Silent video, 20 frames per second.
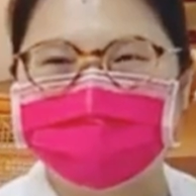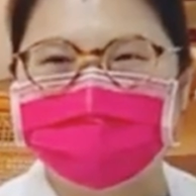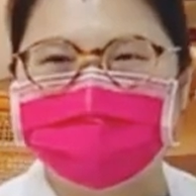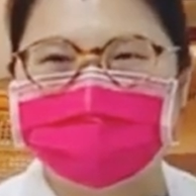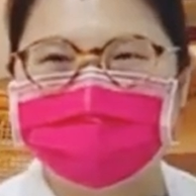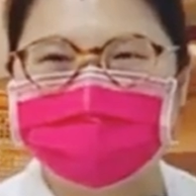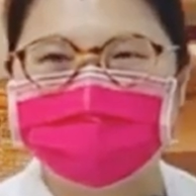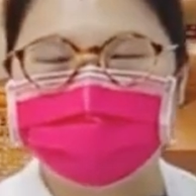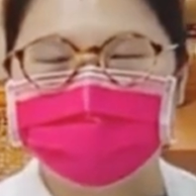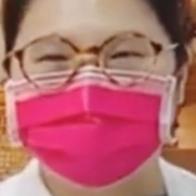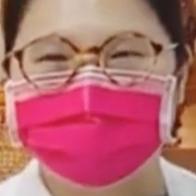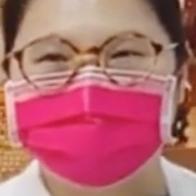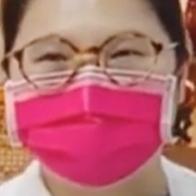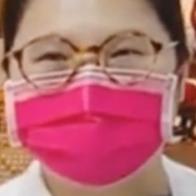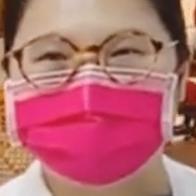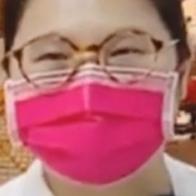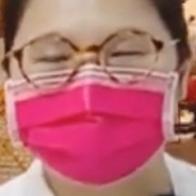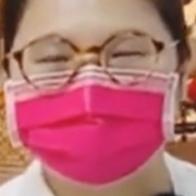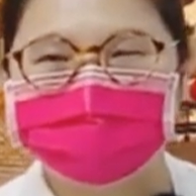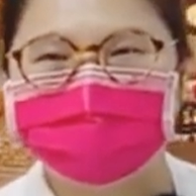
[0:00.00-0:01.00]
这个
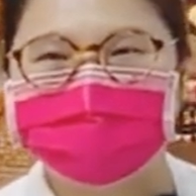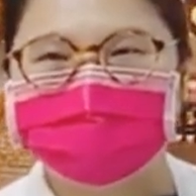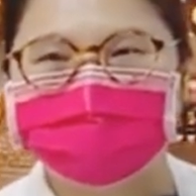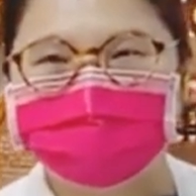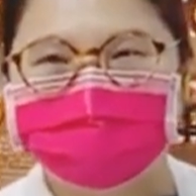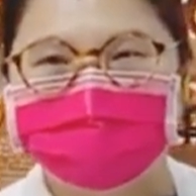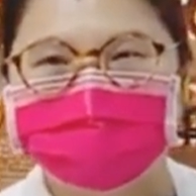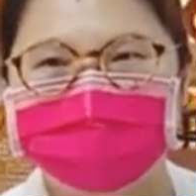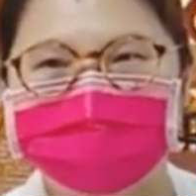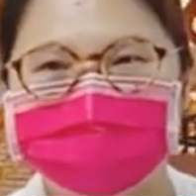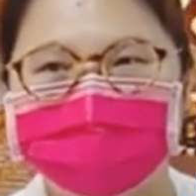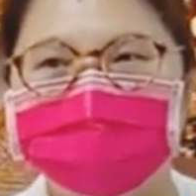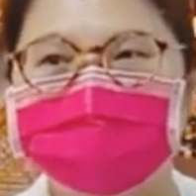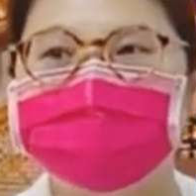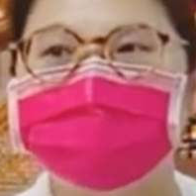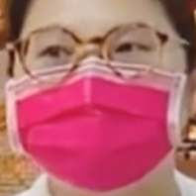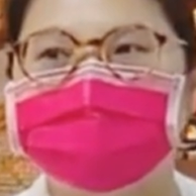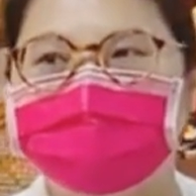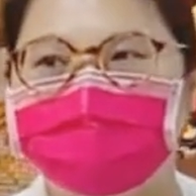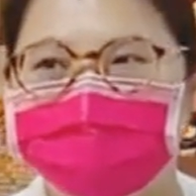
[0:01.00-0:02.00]
时节呢，
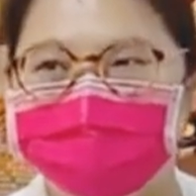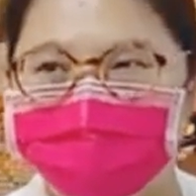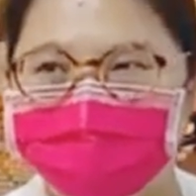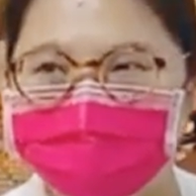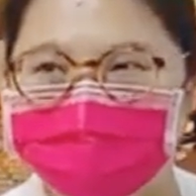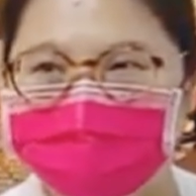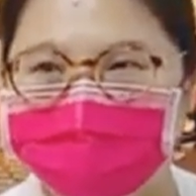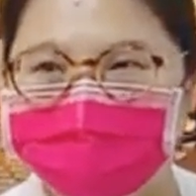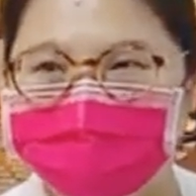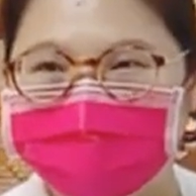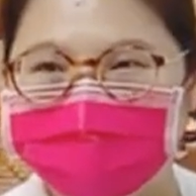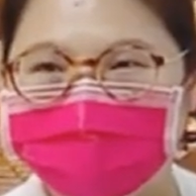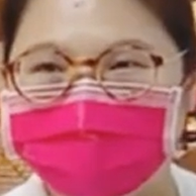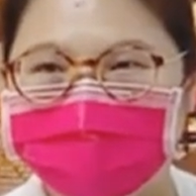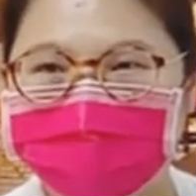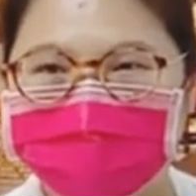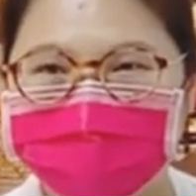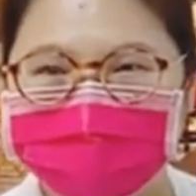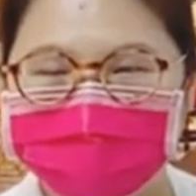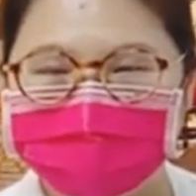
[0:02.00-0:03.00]
学到什么变
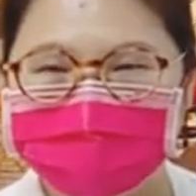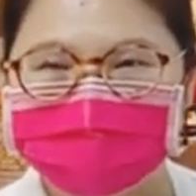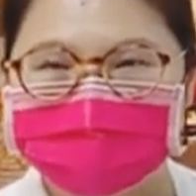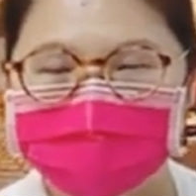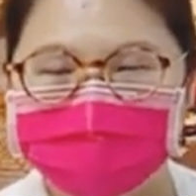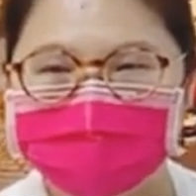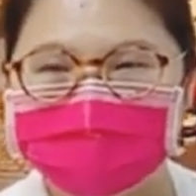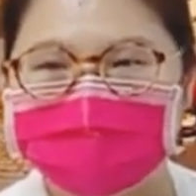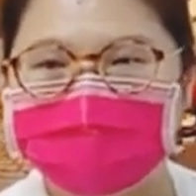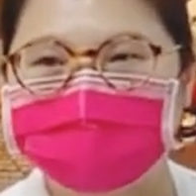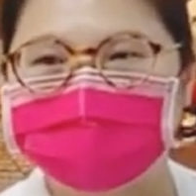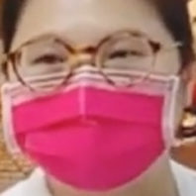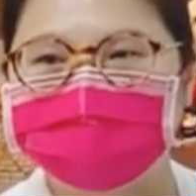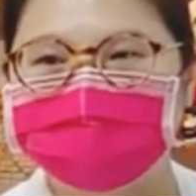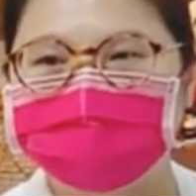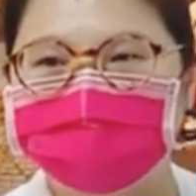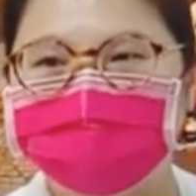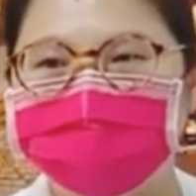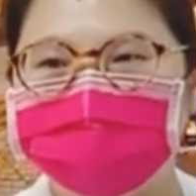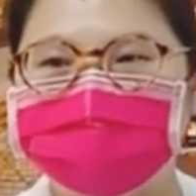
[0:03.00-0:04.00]
成 come
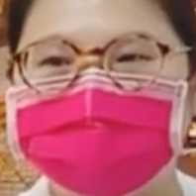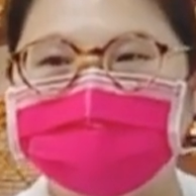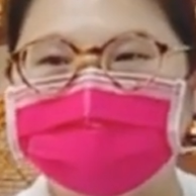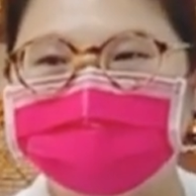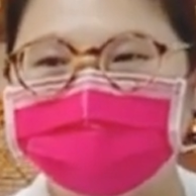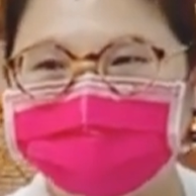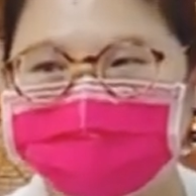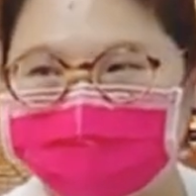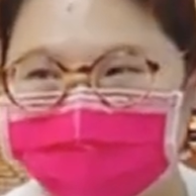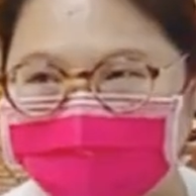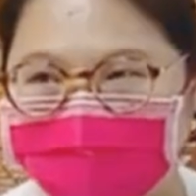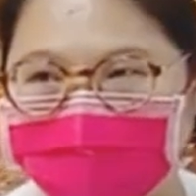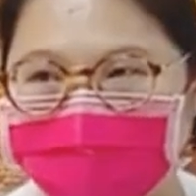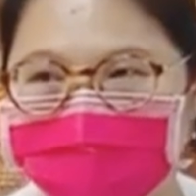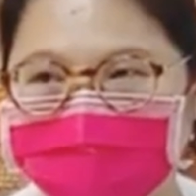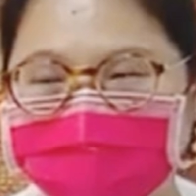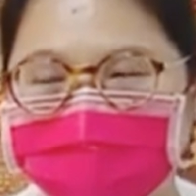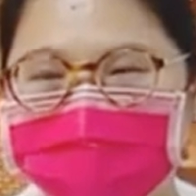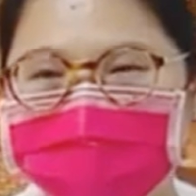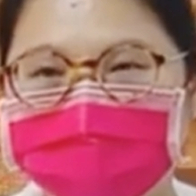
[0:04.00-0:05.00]
他学
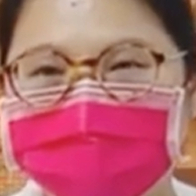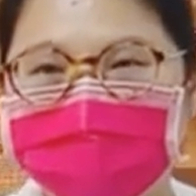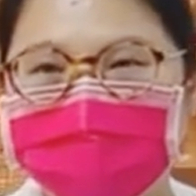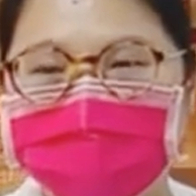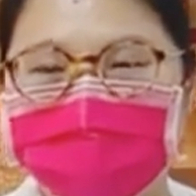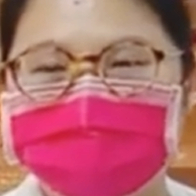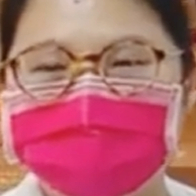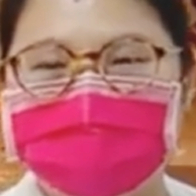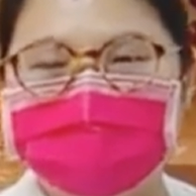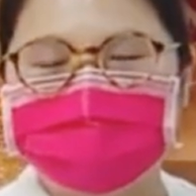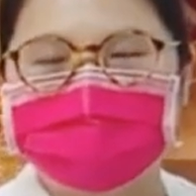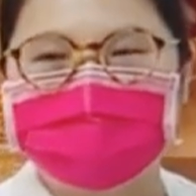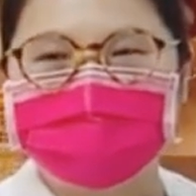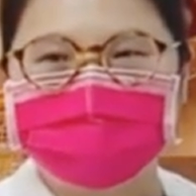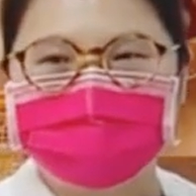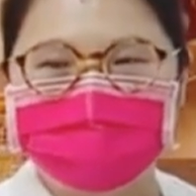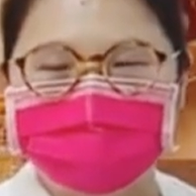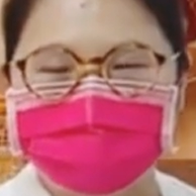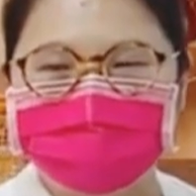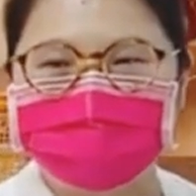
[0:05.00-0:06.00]
到开语的时
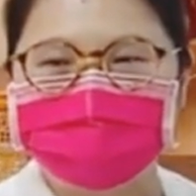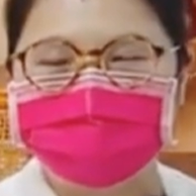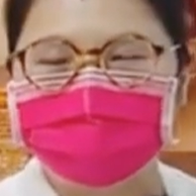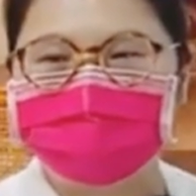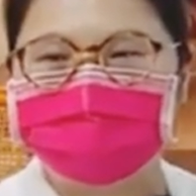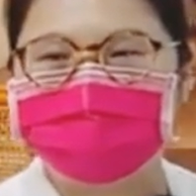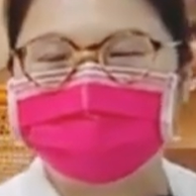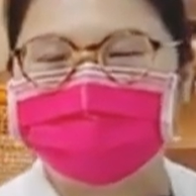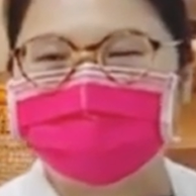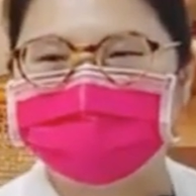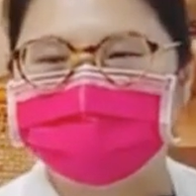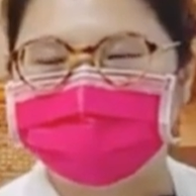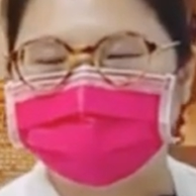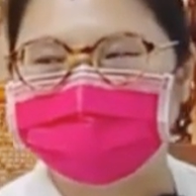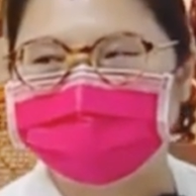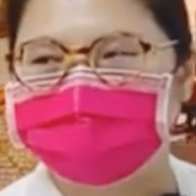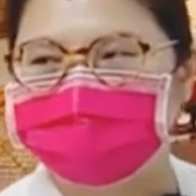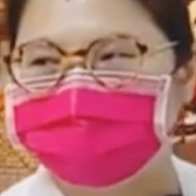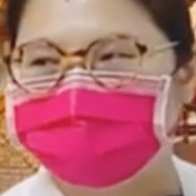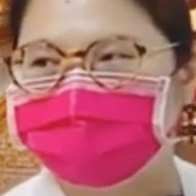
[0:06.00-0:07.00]
候，
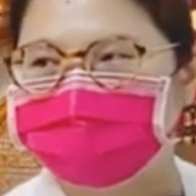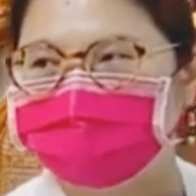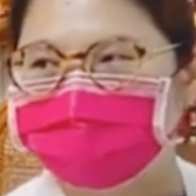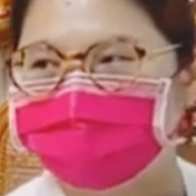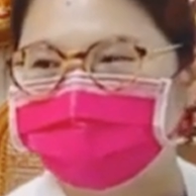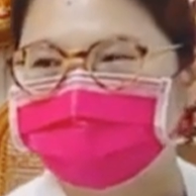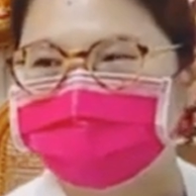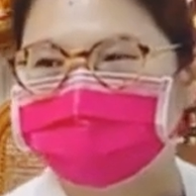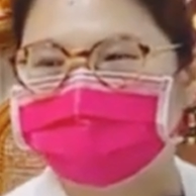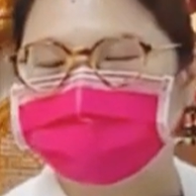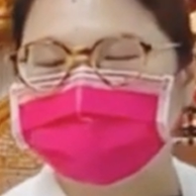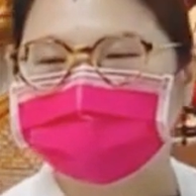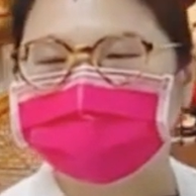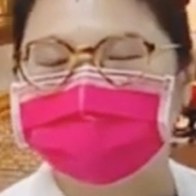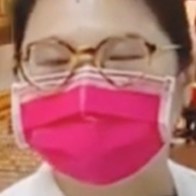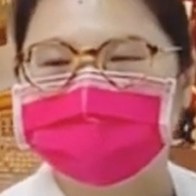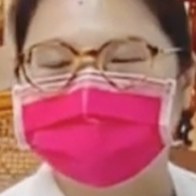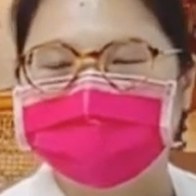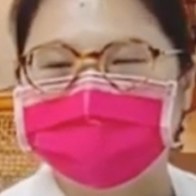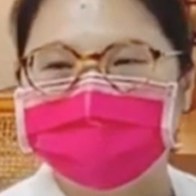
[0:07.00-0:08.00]
障碍出现了。
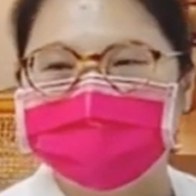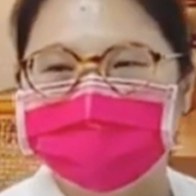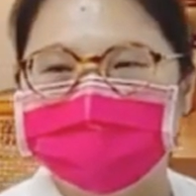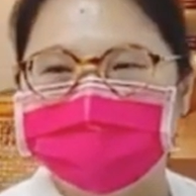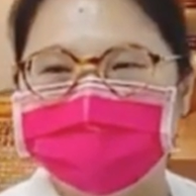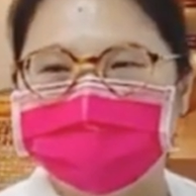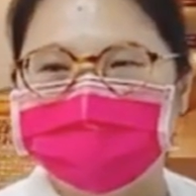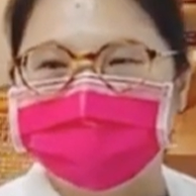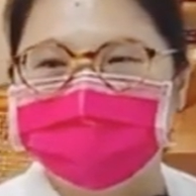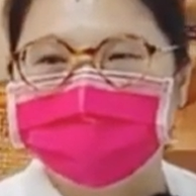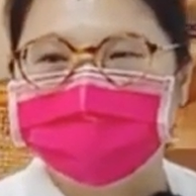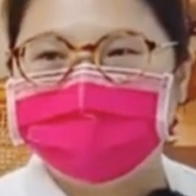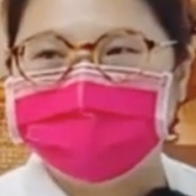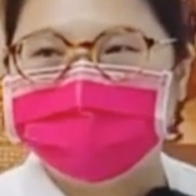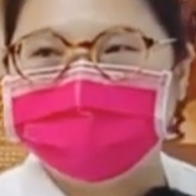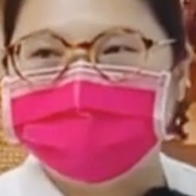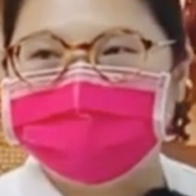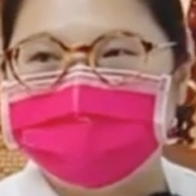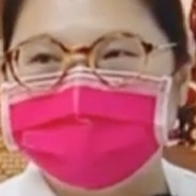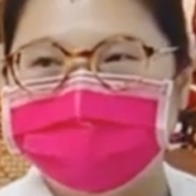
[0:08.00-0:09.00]
他学
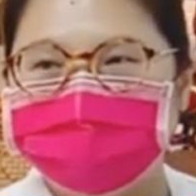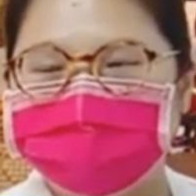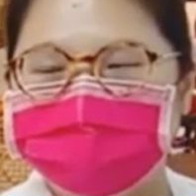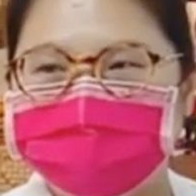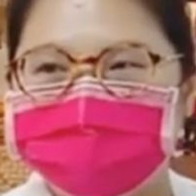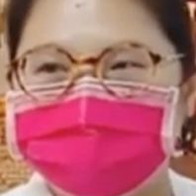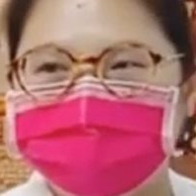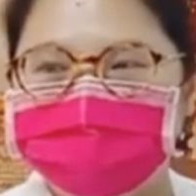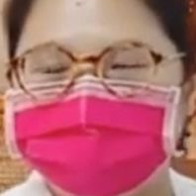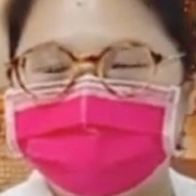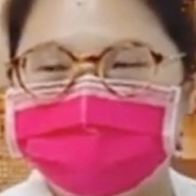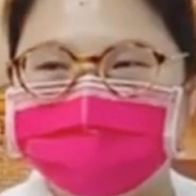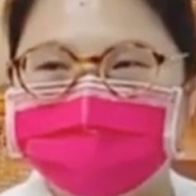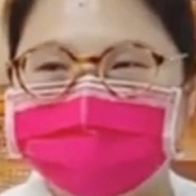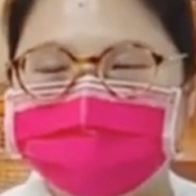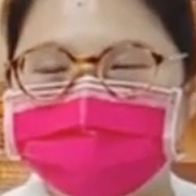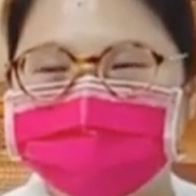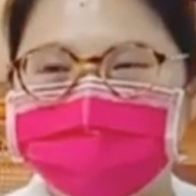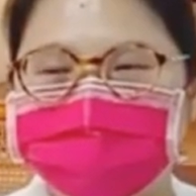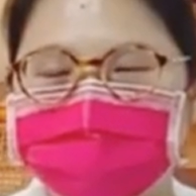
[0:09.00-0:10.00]
到开语的时候
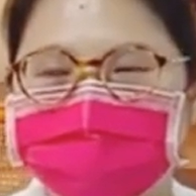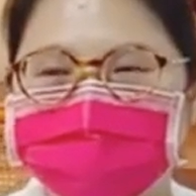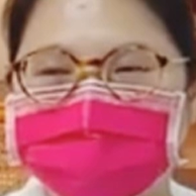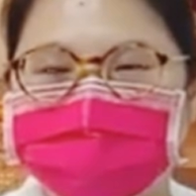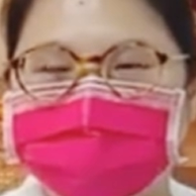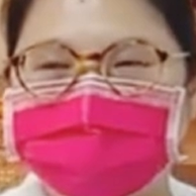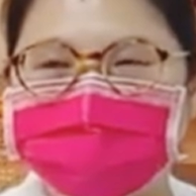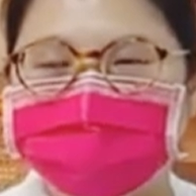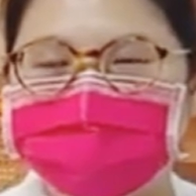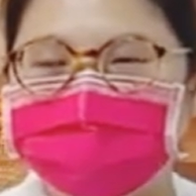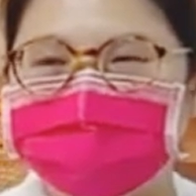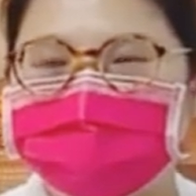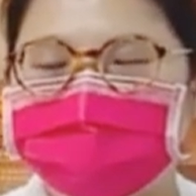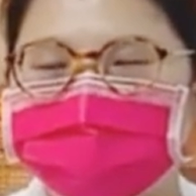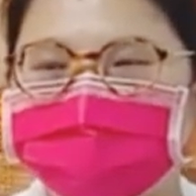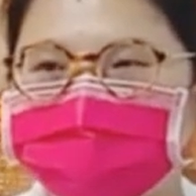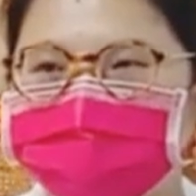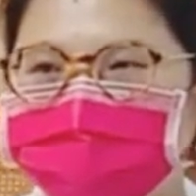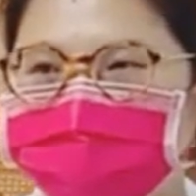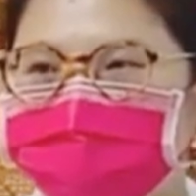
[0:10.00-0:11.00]
呢，他跟我
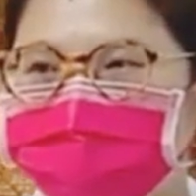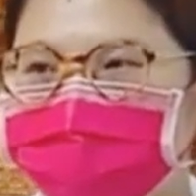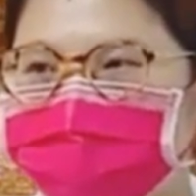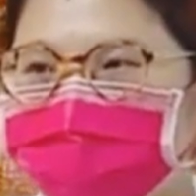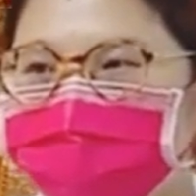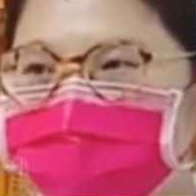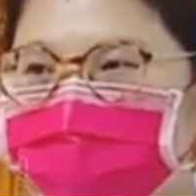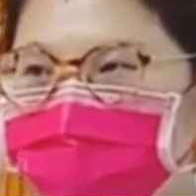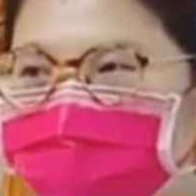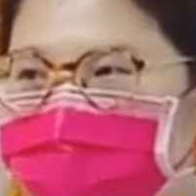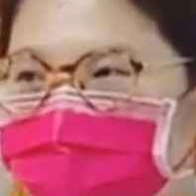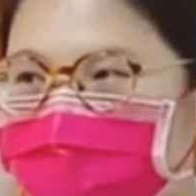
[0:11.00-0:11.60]
说，他